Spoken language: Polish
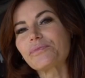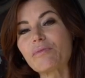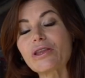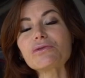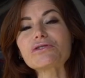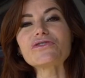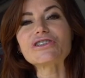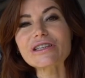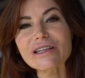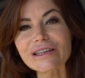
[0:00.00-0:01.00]
Będą
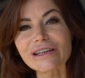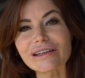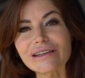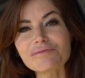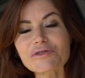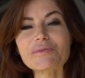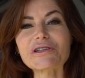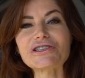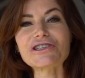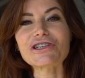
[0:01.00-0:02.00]
oczywiście treningi.
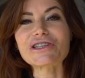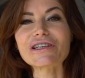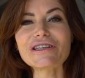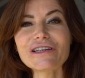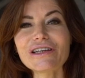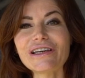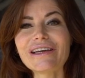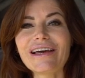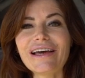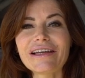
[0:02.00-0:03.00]
Zobaczycie, że treningi